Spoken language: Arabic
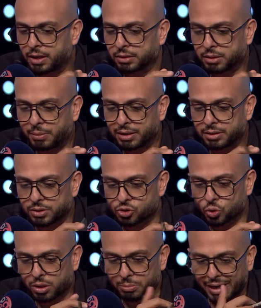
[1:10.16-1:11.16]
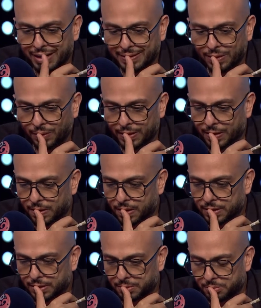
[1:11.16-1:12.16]
طبعا صور البيانات لو احنا
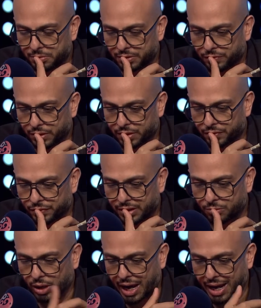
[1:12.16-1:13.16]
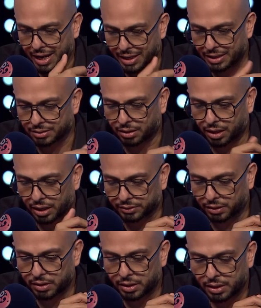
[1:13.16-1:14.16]
النهارده بنفكر فيها والحقائق اللي
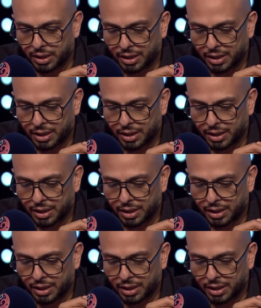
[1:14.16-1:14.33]
طلعتها لنا